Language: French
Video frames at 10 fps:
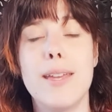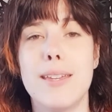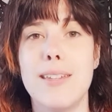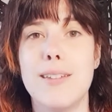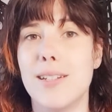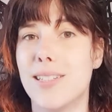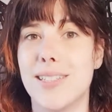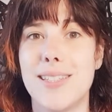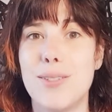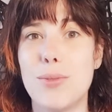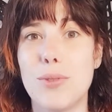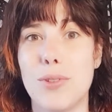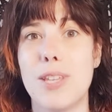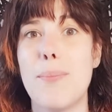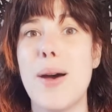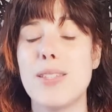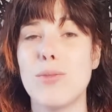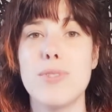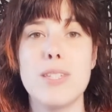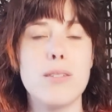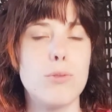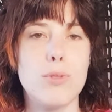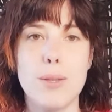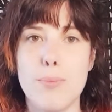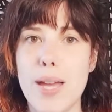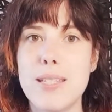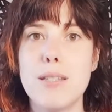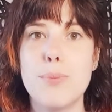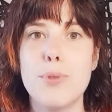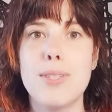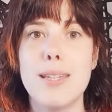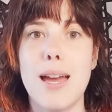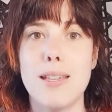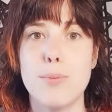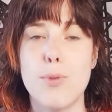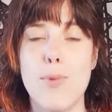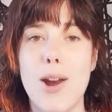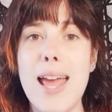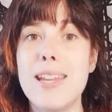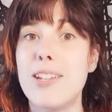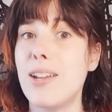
Et euh, si tu n'en as pas envie, si tu n'es pas disposé à ce moment-là,